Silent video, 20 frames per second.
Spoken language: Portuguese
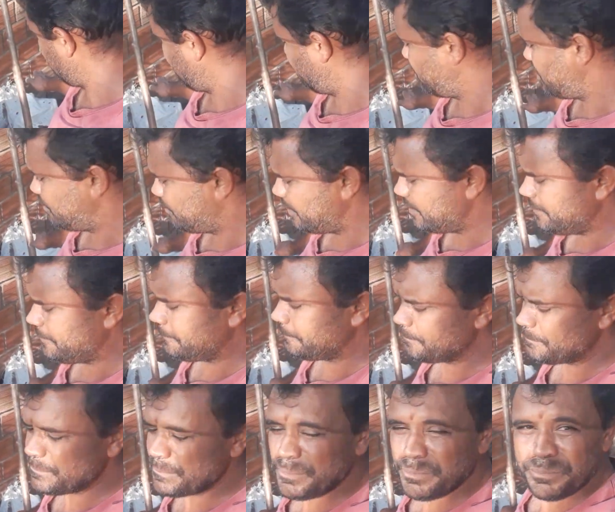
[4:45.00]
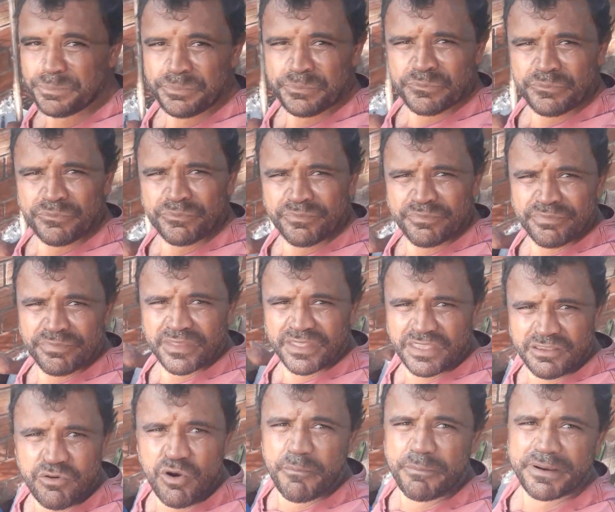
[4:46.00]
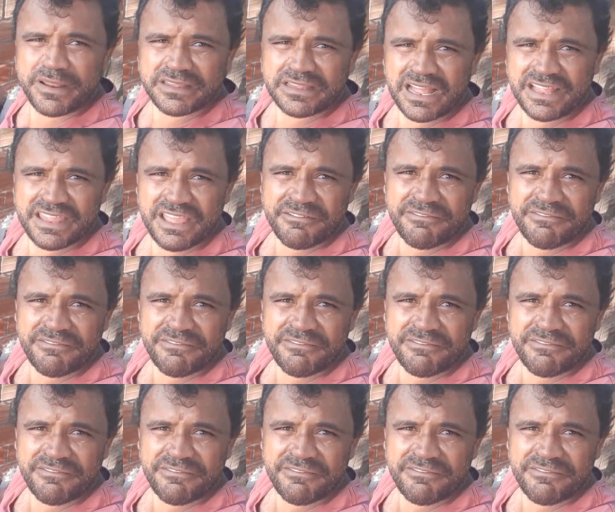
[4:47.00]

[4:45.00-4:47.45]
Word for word: a rama e vou plantar, né?